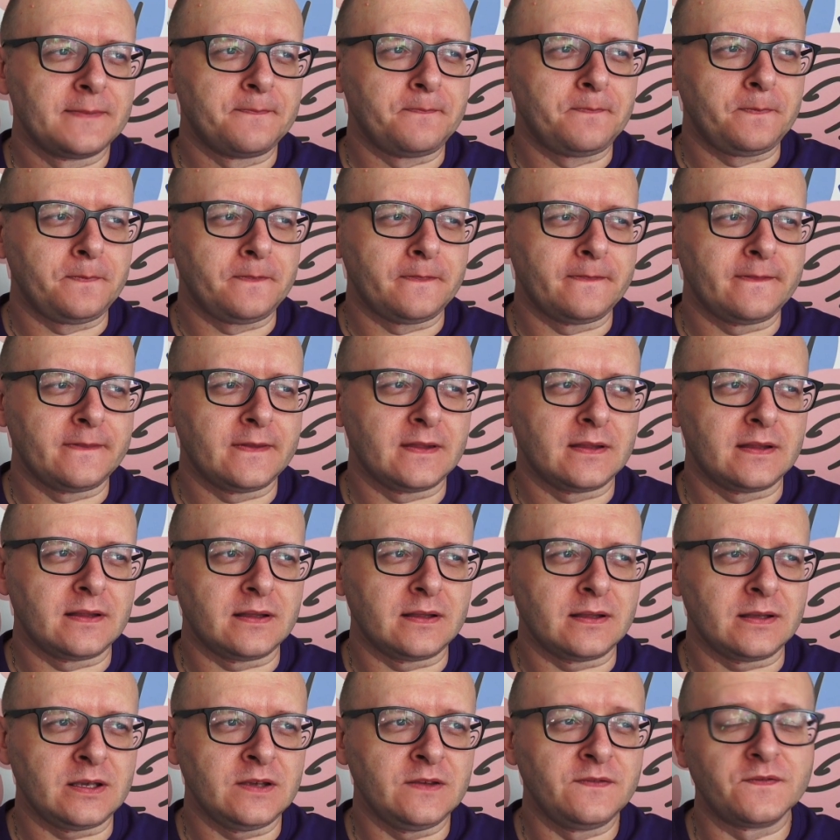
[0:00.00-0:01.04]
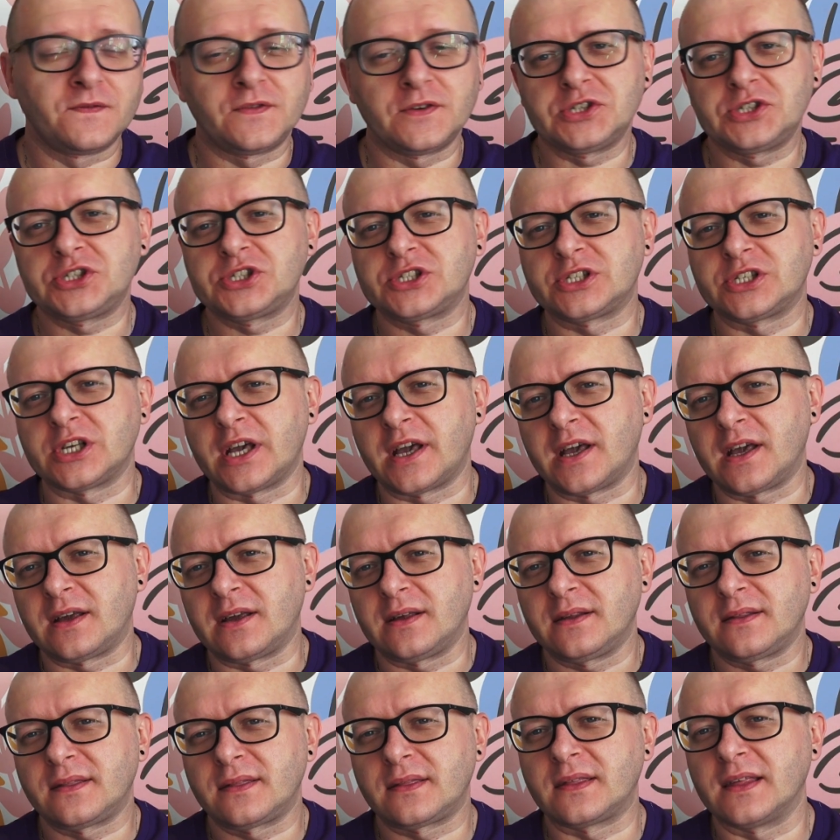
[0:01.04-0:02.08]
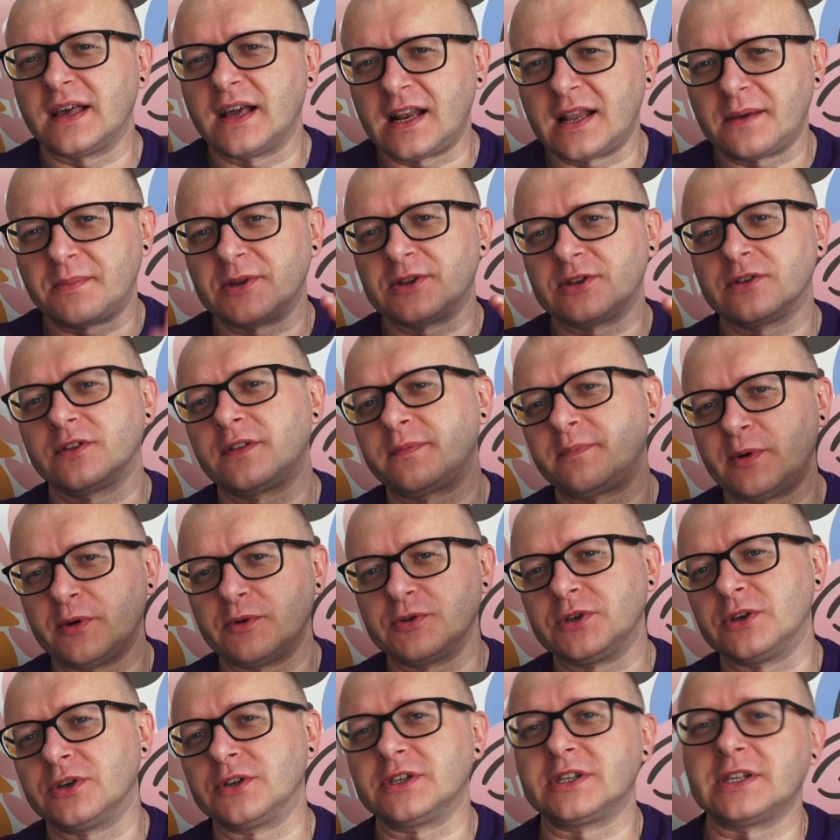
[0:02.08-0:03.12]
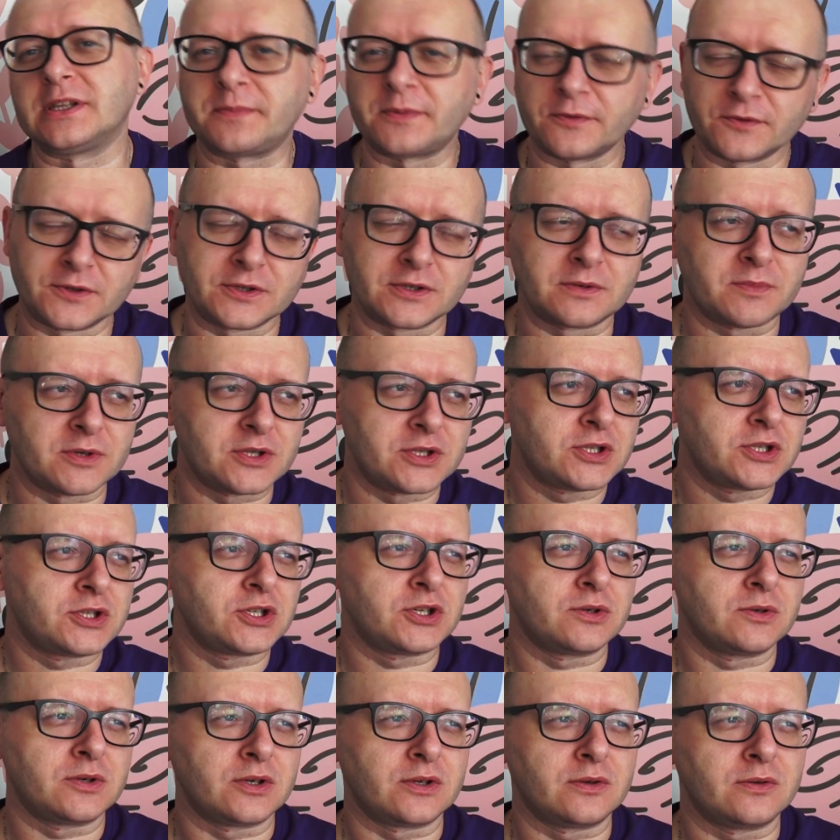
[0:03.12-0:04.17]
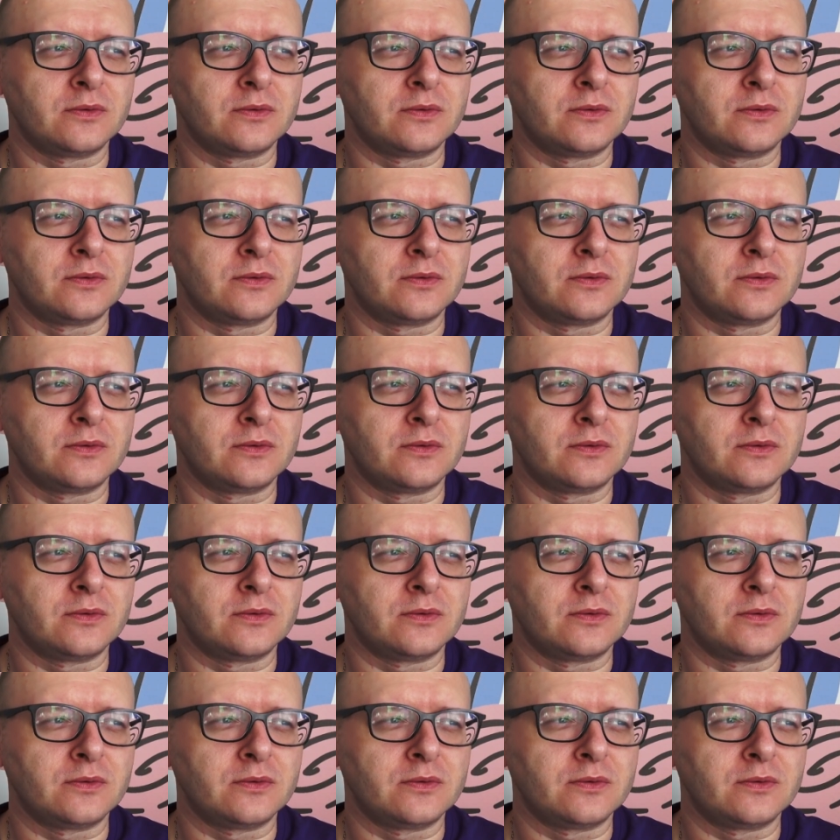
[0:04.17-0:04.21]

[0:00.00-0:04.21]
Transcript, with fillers: Mm, im wyższe cele będą spełnione, na pewno nie będziecie